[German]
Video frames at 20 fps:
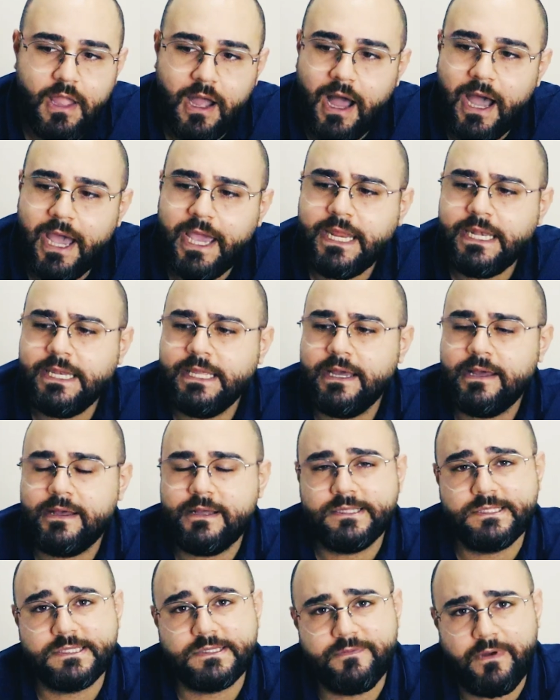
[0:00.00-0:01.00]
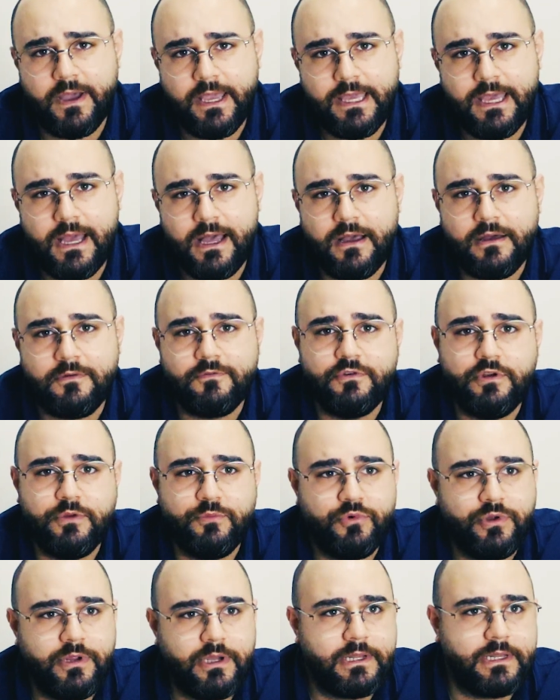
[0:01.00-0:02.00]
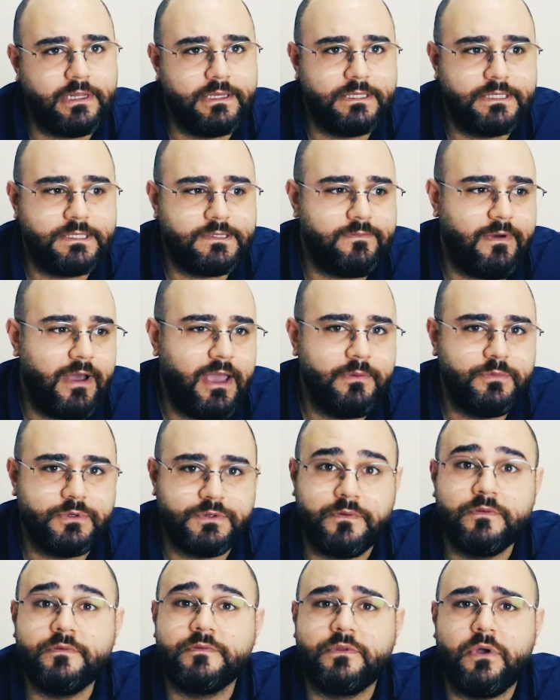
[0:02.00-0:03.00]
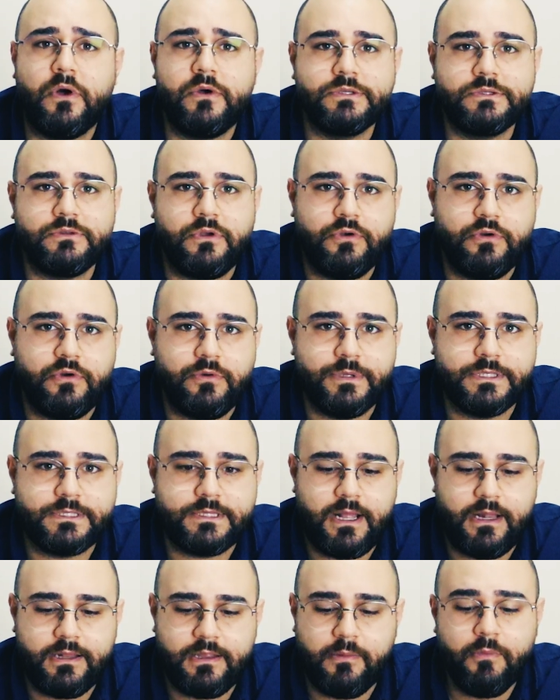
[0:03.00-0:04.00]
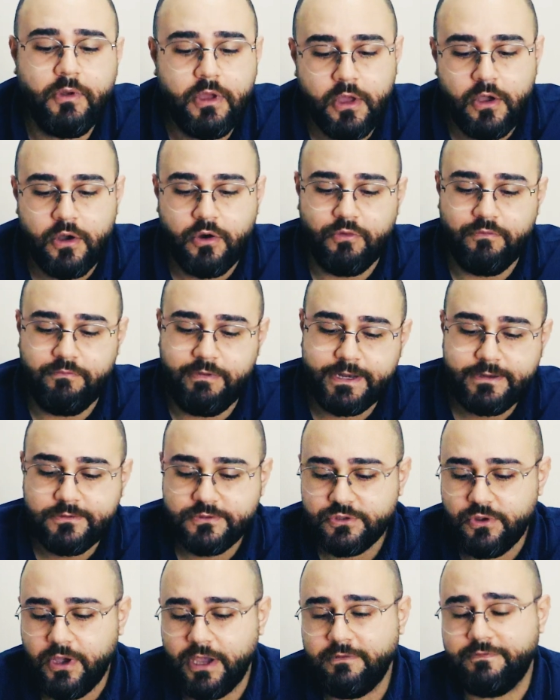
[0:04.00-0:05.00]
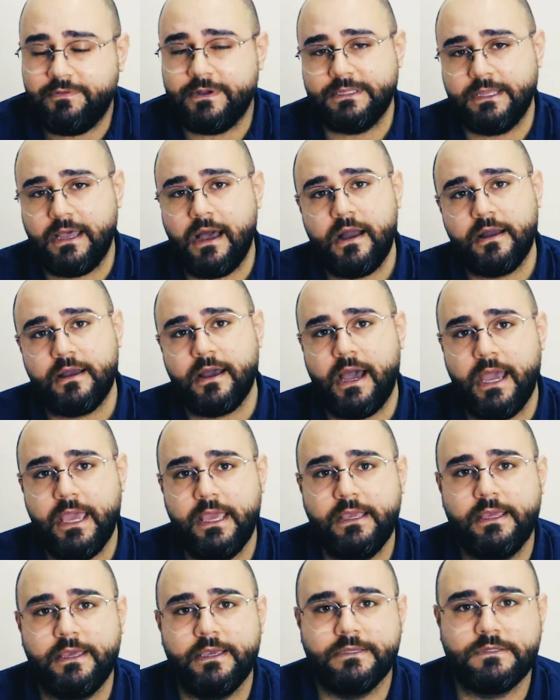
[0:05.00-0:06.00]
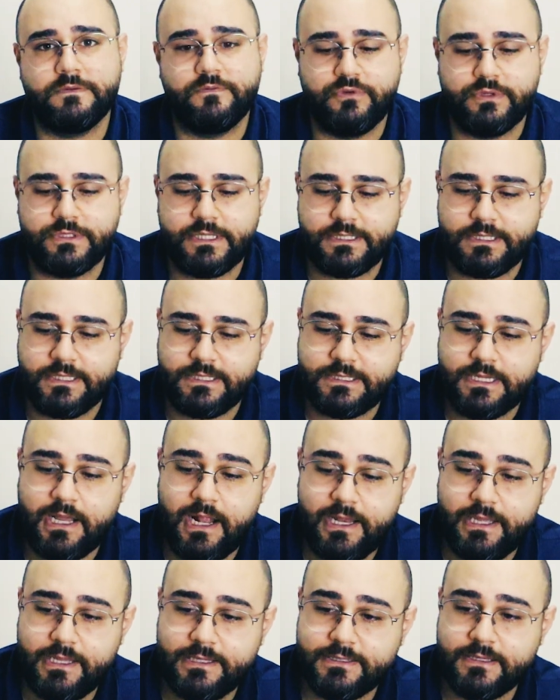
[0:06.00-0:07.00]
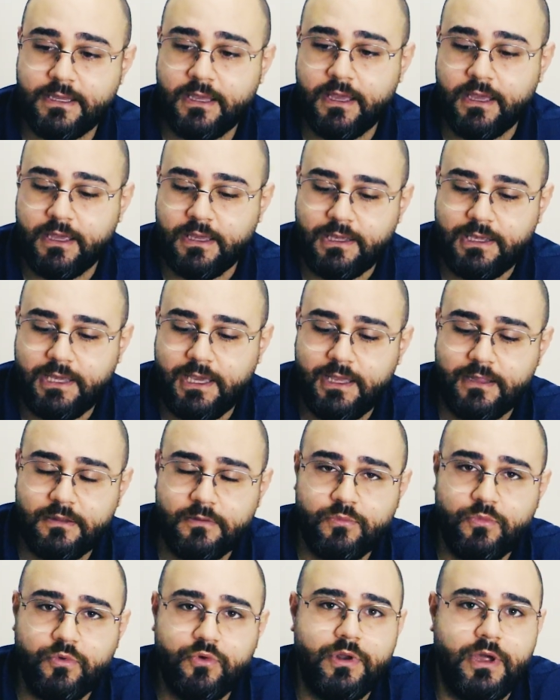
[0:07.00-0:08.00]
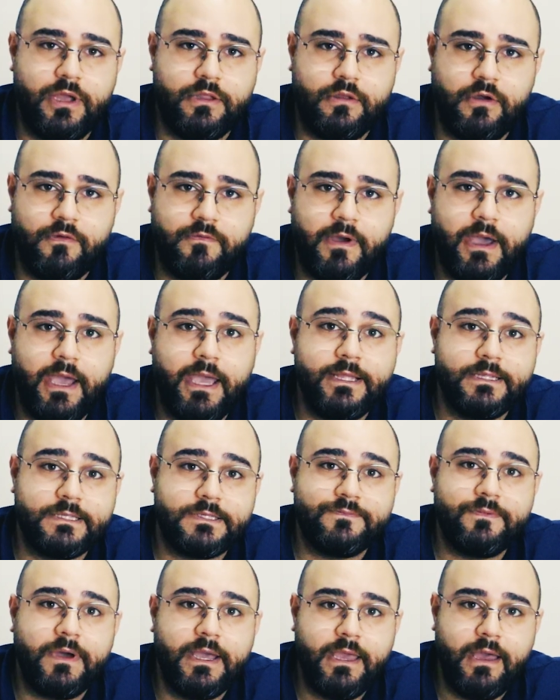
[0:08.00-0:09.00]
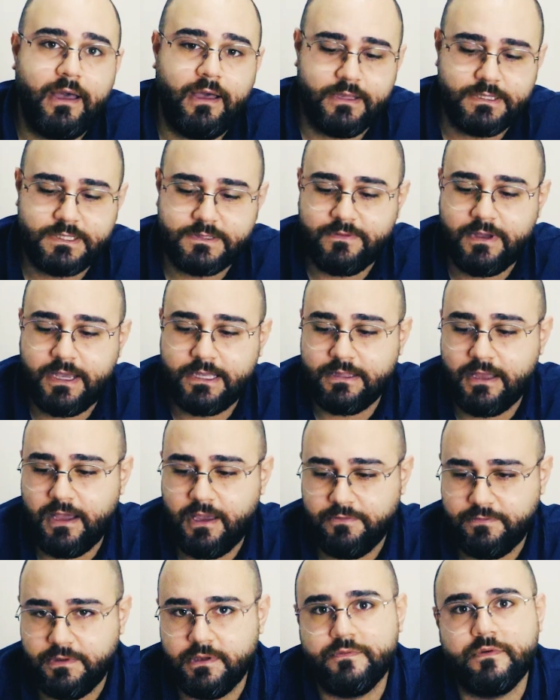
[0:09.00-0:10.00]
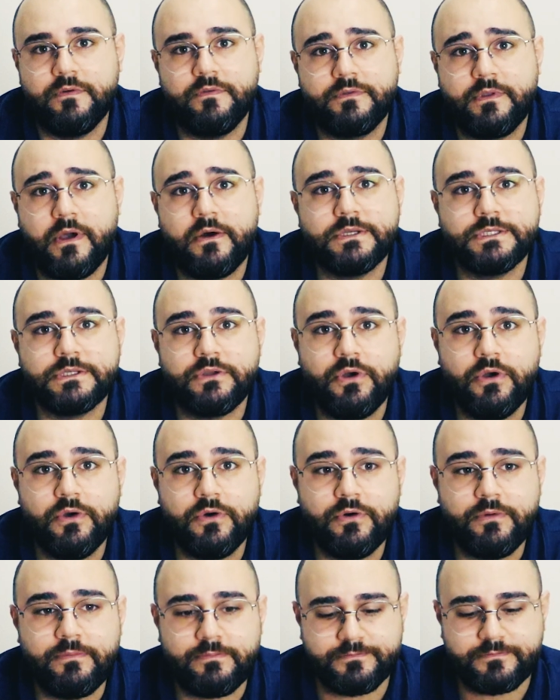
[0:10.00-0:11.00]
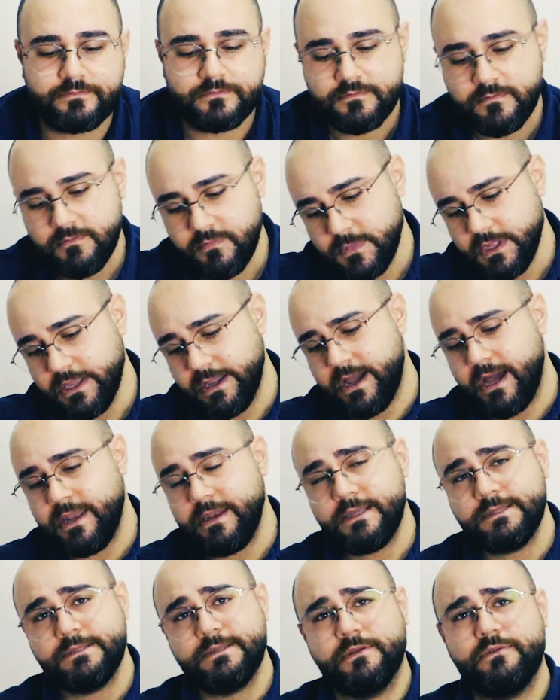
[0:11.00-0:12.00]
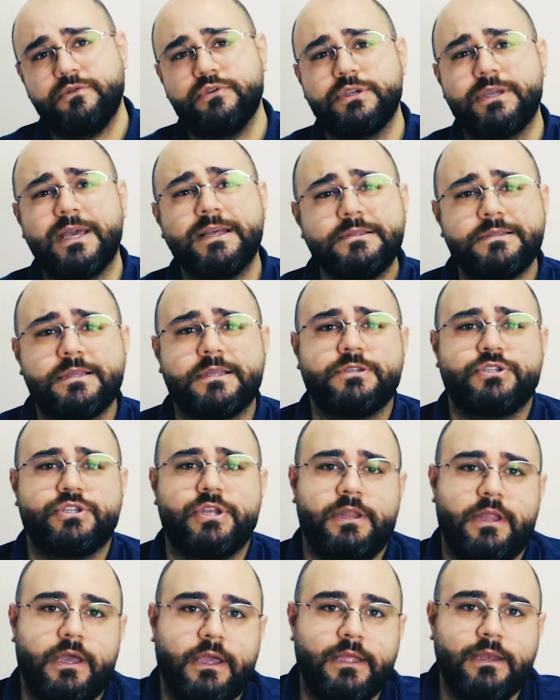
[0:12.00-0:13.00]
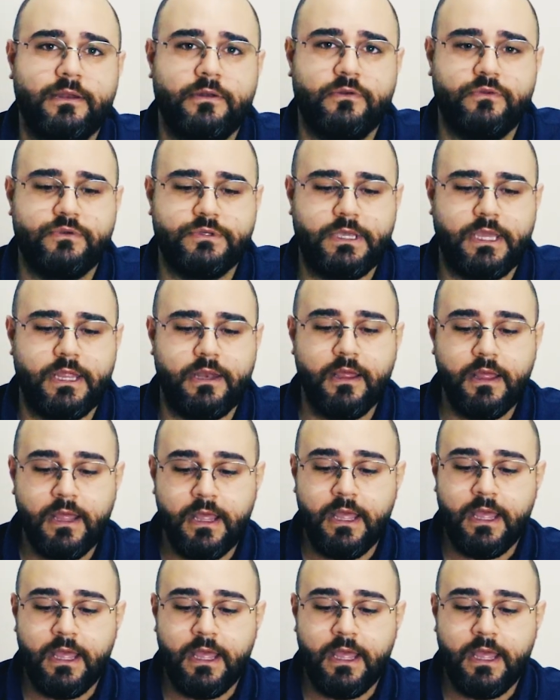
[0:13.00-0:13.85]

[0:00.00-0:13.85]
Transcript: ein Jahr, zwei Jahre, wo die monatlich 2.000 bis 5.000 Euro bezahlt haben. Und wenn du so einen Vertrag eingehst, wo du sagst, ich zahle jetzt jeden Monat auf ein, zwei Jahre, zwei, drei, vier, 5.000 Euro, kann das natürlich ganz, ganz schnell nach hinten losgehen.